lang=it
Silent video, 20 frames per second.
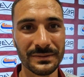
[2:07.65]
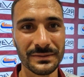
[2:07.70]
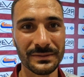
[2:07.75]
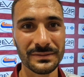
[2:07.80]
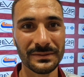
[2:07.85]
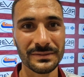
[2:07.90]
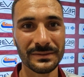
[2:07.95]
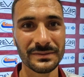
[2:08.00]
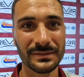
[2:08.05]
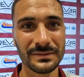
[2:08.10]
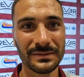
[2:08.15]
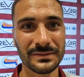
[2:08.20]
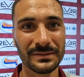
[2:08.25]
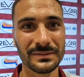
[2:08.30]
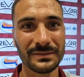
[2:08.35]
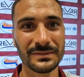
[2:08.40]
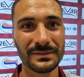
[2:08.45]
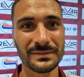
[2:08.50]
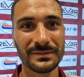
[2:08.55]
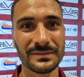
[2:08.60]
Sei in
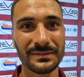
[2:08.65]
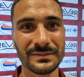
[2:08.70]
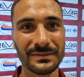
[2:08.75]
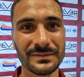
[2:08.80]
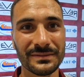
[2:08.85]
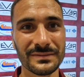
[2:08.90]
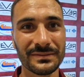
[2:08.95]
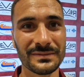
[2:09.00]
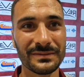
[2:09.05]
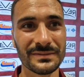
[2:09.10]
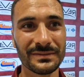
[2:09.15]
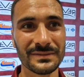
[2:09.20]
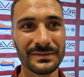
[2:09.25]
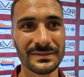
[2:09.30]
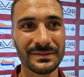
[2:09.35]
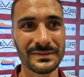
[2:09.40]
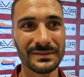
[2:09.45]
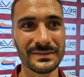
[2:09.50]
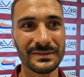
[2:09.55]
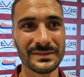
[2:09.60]
contatto con qualcuno dei compagni
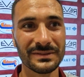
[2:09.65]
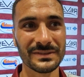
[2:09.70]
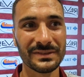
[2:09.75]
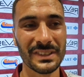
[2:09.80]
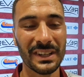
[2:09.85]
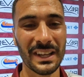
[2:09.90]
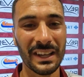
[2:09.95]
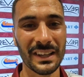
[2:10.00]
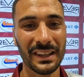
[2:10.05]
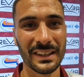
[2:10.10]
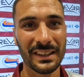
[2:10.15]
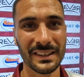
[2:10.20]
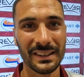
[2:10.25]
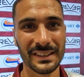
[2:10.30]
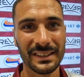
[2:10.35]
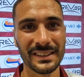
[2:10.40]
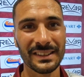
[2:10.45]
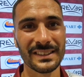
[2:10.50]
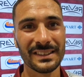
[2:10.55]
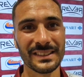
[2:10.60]
di allora, non so,
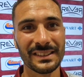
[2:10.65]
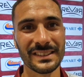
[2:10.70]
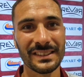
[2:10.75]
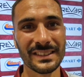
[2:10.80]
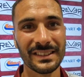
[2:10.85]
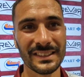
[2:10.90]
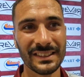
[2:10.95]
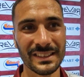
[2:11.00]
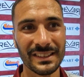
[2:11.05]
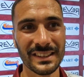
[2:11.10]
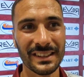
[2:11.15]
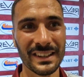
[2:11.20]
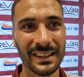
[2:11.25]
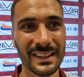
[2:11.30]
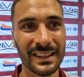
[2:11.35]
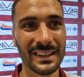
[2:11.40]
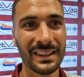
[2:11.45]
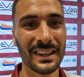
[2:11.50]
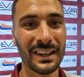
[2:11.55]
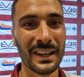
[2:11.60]
Raso,
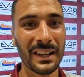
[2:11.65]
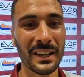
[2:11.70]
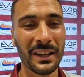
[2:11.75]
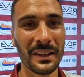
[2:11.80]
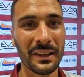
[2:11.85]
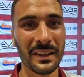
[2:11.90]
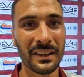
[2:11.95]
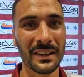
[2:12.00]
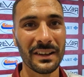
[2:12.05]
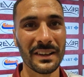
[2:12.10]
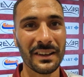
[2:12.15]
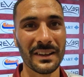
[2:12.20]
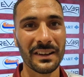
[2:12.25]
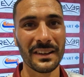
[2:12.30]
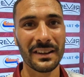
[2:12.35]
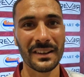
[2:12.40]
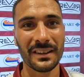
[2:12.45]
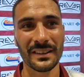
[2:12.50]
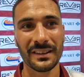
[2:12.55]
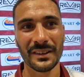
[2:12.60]
Martinez eh, o qualcun
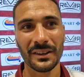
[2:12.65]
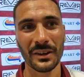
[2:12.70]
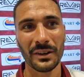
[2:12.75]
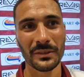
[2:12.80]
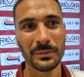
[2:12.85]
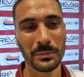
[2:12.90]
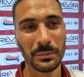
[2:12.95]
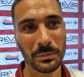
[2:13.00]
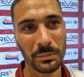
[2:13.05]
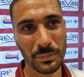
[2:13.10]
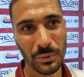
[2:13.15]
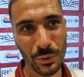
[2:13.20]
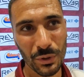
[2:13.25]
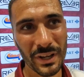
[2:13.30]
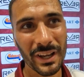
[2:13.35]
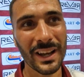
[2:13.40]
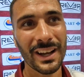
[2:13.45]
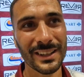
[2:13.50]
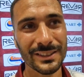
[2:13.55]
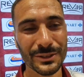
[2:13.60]
altro? Più
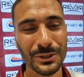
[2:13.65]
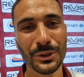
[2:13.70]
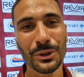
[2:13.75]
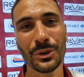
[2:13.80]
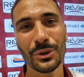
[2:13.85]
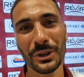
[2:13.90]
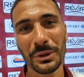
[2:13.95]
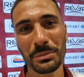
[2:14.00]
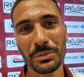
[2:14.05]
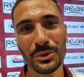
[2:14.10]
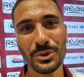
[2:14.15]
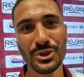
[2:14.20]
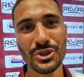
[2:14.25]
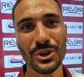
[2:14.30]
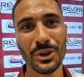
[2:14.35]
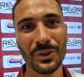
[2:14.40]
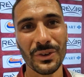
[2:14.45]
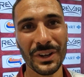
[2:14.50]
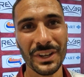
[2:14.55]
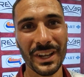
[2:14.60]
che altro con i più
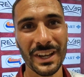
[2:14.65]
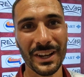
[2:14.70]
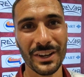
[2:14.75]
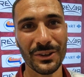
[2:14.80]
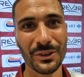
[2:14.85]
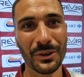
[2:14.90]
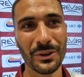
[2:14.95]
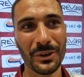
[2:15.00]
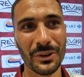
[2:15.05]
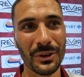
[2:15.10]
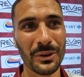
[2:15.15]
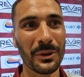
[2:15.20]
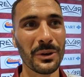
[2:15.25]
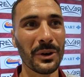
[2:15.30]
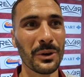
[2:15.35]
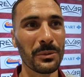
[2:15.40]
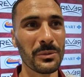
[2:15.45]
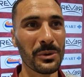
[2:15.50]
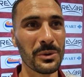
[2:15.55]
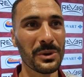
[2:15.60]
giovani, ecco,
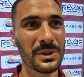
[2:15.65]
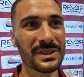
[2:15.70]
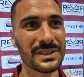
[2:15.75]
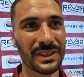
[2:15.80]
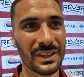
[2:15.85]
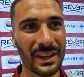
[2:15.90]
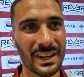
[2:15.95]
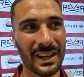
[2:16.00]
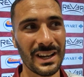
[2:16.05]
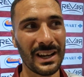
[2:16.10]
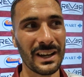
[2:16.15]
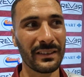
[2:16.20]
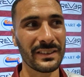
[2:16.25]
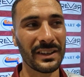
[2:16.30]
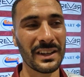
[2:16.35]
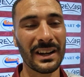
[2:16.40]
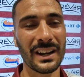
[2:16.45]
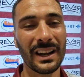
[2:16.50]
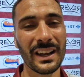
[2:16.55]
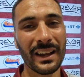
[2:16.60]
comunque sia
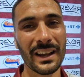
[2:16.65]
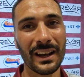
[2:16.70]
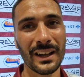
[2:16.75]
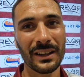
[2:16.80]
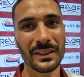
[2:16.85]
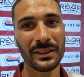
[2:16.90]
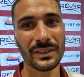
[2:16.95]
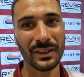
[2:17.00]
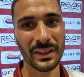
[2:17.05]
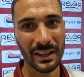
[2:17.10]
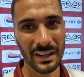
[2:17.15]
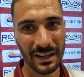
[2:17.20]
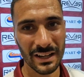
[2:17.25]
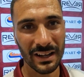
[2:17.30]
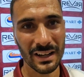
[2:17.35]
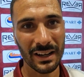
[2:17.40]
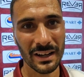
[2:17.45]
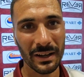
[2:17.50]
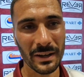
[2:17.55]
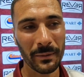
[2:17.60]
si era, legato, si,
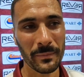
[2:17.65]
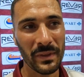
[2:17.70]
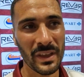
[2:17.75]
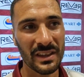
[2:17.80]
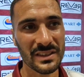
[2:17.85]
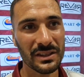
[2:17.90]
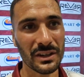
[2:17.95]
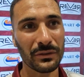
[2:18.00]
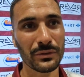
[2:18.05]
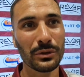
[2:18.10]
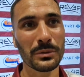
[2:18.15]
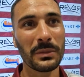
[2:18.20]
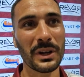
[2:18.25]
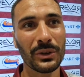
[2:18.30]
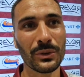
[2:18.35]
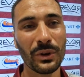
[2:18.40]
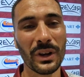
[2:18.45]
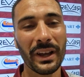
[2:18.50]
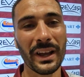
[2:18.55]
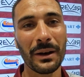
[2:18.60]
era, si era
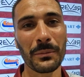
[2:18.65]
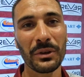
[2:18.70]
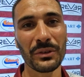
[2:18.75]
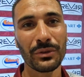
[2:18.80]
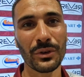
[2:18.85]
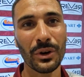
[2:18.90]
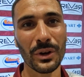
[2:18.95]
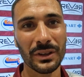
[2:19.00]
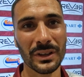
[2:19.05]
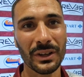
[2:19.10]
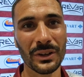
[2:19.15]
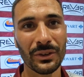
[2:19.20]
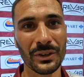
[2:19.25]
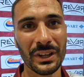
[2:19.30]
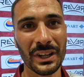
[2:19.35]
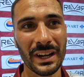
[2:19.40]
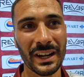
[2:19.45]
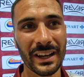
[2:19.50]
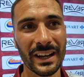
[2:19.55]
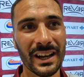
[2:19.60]
formato un legame forte con
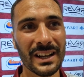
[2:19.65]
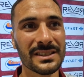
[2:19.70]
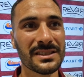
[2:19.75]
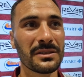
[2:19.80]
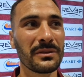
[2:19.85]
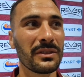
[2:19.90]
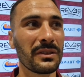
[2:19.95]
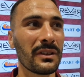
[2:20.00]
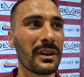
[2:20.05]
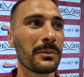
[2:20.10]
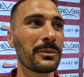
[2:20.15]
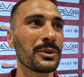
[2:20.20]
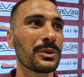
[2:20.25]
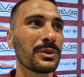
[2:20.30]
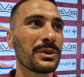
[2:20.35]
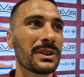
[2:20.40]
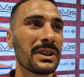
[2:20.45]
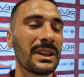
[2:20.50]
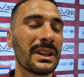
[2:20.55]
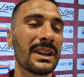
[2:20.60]
i ragazzi, vivevamo
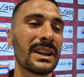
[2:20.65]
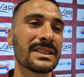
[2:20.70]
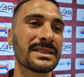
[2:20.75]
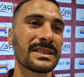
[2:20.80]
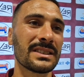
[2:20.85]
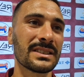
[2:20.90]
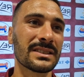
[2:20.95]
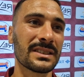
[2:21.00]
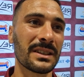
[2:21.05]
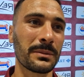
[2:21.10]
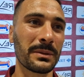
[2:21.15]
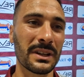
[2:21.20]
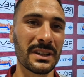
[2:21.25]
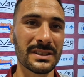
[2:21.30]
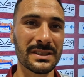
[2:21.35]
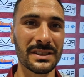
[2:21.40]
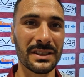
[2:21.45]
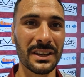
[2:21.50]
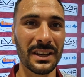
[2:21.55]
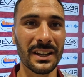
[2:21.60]
tutti nella stessa
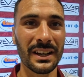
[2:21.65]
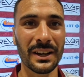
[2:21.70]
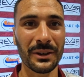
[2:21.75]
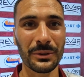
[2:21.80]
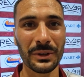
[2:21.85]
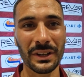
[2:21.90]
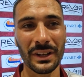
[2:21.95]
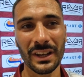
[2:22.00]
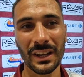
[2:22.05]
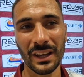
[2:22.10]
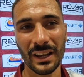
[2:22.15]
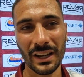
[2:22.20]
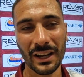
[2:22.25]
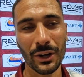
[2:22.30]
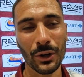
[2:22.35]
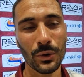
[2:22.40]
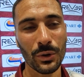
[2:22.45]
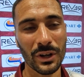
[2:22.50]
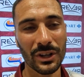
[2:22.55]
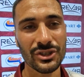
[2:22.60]
palazzina, quindi
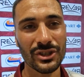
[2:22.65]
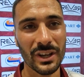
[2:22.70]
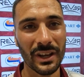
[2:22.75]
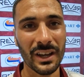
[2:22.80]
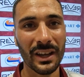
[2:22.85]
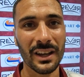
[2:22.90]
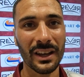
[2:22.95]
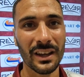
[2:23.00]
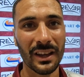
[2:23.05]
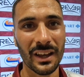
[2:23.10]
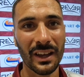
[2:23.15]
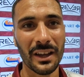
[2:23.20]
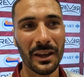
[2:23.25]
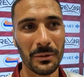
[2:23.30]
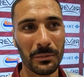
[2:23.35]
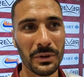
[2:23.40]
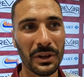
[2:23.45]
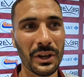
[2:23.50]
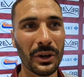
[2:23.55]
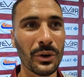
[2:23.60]
ancora c'è
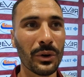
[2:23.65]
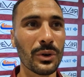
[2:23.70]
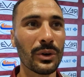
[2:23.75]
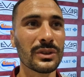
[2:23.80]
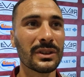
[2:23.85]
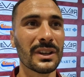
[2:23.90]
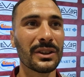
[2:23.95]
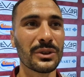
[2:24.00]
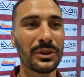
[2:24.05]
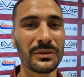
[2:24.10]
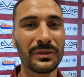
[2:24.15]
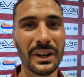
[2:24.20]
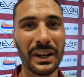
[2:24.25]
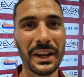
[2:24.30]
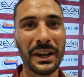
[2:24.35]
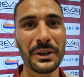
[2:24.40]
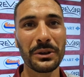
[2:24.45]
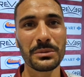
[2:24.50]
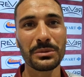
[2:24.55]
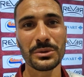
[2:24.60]
mi tengo in contatto con
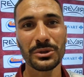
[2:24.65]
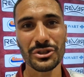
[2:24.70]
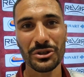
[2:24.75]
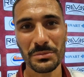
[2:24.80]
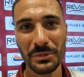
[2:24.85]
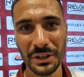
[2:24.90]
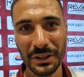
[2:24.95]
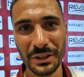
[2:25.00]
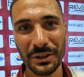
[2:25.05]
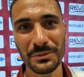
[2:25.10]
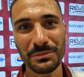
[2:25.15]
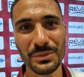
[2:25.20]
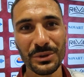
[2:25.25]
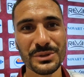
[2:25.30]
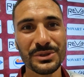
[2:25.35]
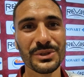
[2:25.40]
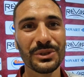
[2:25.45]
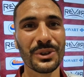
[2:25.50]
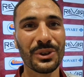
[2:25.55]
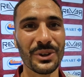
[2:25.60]
Valerio Pucci, Matteo
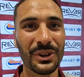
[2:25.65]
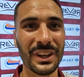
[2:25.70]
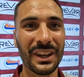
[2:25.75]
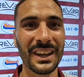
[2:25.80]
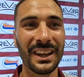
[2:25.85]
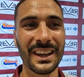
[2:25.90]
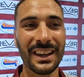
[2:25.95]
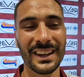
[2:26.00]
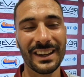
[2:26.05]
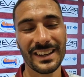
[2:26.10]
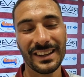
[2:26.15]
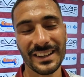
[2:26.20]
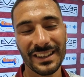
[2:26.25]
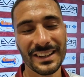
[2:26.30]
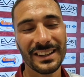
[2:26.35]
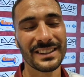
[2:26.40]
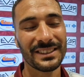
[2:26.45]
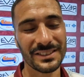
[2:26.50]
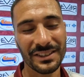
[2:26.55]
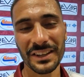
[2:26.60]
Bozzoni,
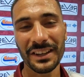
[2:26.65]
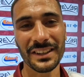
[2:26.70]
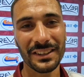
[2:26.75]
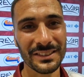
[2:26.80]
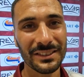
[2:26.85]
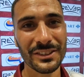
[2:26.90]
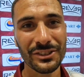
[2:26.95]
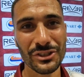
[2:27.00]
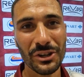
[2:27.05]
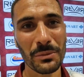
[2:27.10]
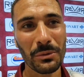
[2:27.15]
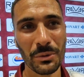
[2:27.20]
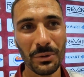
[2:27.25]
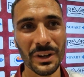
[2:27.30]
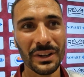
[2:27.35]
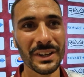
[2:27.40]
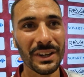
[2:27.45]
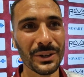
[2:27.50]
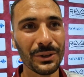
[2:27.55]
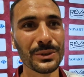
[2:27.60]
sì, diciamo
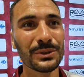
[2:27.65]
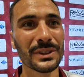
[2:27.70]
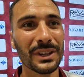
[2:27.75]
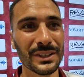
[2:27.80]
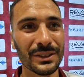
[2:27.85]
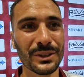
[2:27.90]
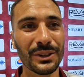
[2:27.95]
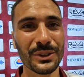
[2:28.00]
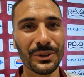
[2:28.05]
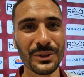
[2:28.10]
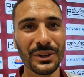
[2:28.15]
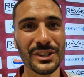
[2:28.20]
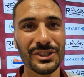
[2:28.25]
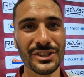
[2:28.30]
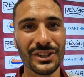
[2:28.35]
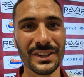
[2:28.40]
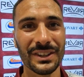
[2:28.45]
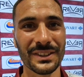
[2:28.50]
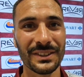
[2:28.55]
qualche contatto ancora c'è.